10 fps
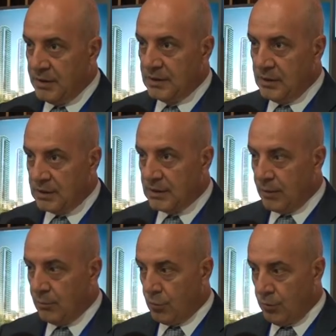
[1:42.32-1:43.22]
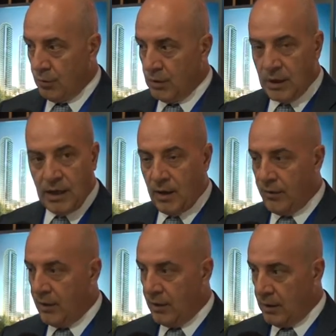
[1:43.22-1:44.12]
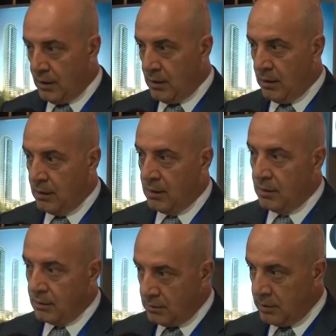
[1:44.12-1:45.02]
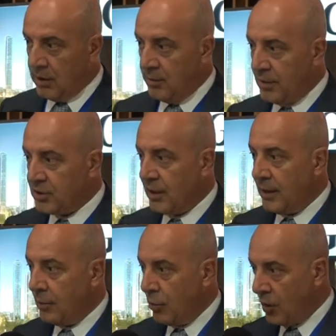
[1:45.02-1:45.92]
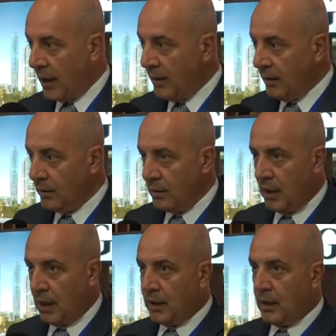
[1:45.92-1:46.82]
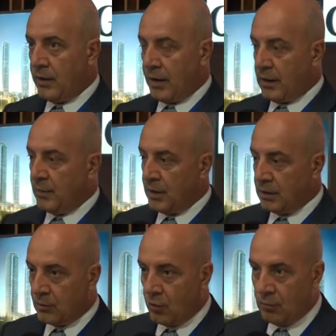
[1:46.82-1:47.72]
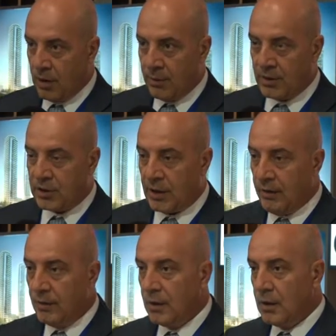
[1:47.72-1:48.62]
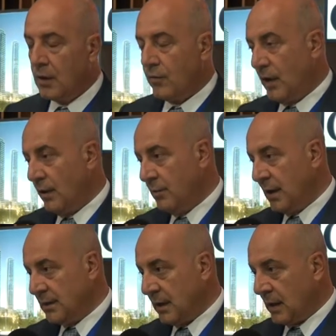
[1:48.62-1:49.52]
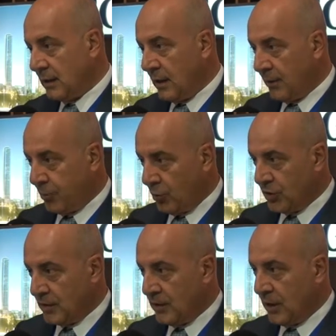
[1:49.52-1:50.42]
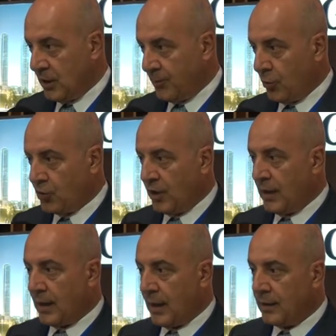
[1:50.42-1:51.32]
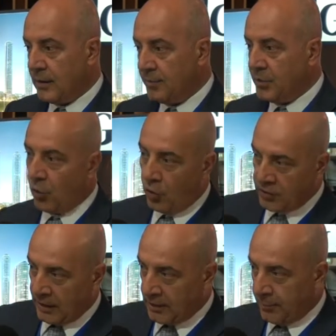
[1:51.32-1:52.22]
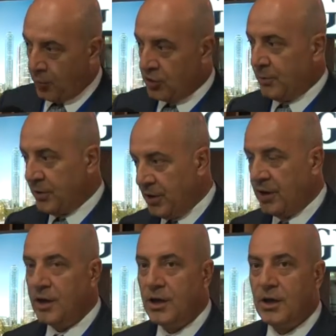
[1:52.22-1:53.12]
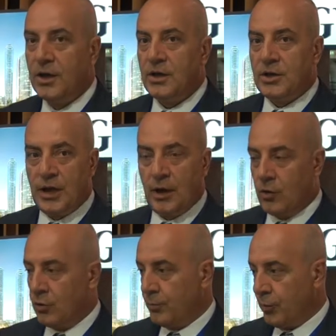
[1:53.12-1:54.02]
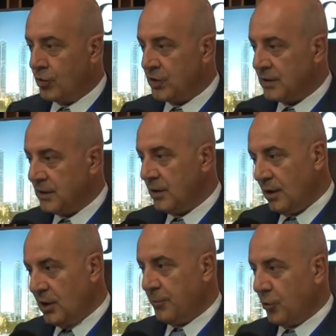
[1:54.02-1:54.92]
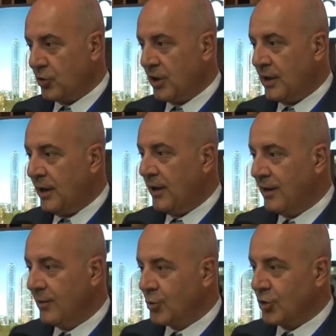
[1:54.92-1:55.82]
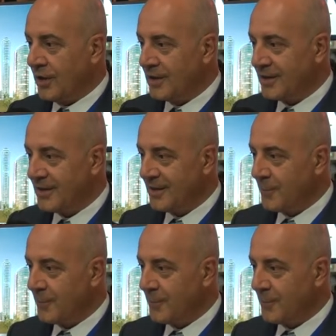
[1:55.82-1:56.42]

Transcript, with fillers: Biz in İstanbul, Gala ve yeni başlayan lokal, ağır ağır reklamları da dönmeye başlayan ve Manzara Adalar projesiyle iki projeyle geldik. Biri ortaklı proje, biri İşgeyo'nun projesi. İki projeyle buradayız.